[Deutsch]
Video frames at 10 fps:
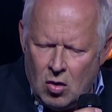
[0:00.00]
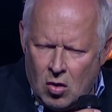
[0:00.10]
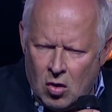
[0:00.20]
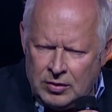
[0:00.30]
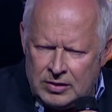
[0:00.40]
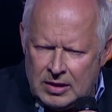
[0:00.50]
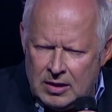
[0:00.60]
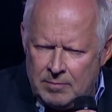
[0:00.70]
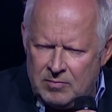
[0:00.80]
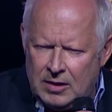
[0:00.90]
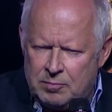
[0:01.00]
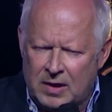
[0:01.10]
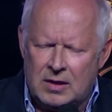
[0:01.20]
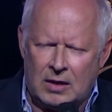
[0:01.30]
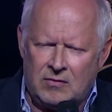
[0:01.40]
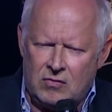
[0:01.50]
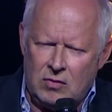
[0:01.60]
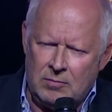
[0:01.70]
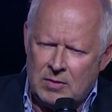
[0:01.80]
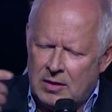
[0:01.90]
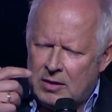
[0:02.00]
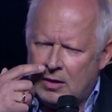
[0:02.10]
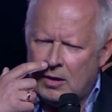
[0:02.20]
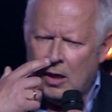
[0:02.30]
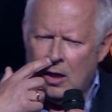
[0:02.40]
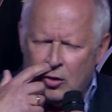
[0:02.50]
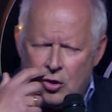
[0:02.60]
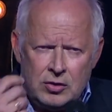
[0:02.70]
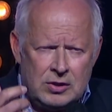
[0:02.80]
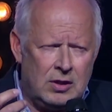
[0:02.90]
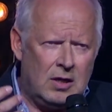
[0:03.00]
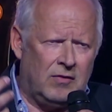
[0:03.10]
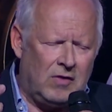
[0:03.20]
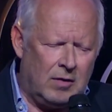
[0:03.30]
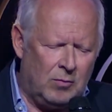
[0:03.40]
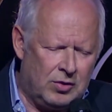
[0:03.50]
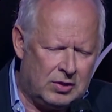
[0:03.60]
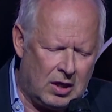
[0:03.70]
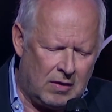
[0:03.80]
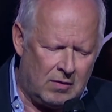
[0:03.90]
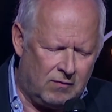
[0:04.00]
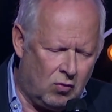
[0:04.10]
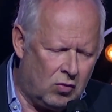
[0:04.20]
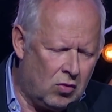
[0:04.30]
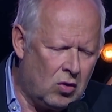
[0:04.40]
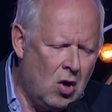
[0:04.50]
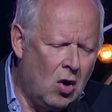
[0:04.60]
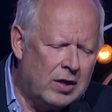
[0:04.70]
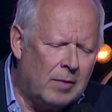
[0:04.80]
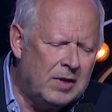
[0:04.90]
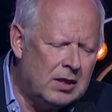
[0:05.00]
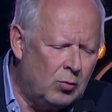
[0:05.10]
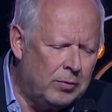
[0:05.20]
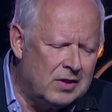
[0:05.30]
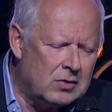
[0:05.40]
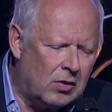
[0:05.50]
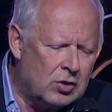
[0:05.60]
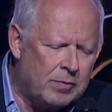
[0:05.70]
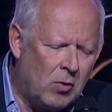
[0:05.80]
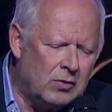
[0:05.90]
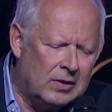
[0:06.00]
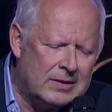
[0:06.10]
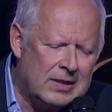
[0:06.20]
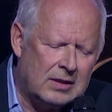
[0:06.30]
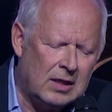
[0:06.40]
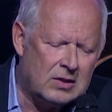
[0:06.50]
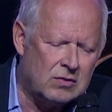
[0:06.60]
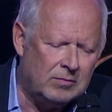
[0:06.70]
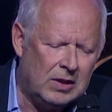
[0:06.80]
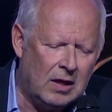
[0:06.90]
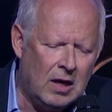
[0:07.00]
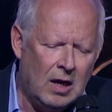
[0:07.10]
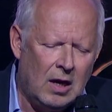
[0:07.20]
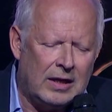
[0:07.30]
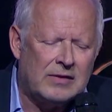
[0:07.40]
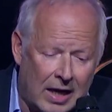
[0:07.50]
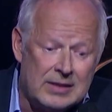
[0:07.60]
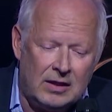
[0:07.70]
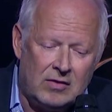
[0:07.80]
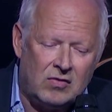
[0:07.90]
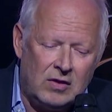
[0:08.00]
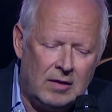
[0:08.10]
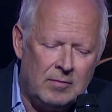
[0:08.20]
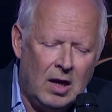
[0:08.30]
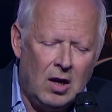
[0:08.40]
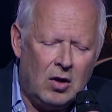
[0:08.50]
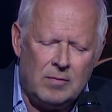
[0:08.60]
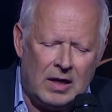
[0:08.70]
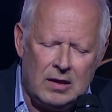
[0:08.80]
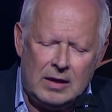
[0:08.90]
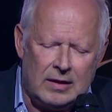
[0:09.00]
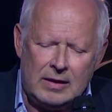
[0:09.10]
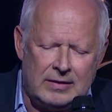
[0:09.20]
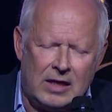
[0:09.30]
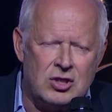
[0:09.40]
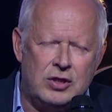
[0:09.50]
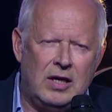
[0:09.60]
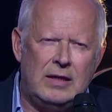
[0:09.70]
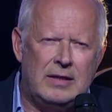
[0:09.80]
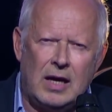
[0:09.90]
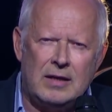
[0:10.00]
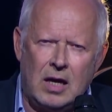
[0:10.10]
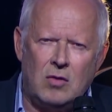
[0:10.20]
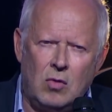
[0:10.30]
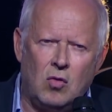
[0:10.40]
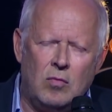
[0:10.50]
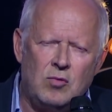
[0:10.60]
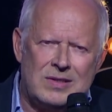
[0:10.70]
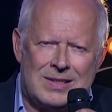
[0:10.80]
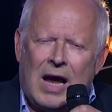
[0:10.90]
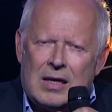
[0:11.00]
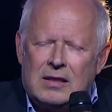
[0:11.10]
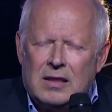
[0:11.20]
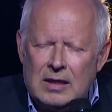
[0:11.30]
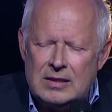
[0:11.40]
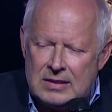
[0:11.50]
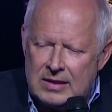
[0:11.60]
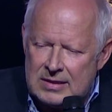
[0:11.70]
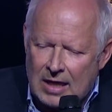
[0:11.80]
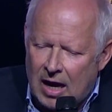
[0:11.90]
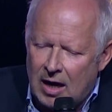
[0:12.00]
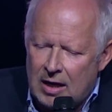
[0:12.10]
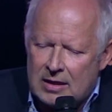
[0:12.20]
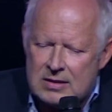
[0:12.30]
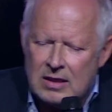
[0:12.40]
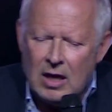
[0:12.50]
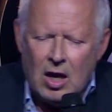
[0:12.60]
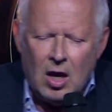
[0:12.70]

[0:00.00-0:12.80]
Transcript: Und ähm, ich bin dann zu ihm in die Küche in seiner Münchner Wohnung und habe mit ihm über diese Rolle gesprochen. Und dann sagte er zu mir, dann sagte ich zu ihm, hör mal, äh, der steht ja da nur rum und sagt nichts, dieser Alex.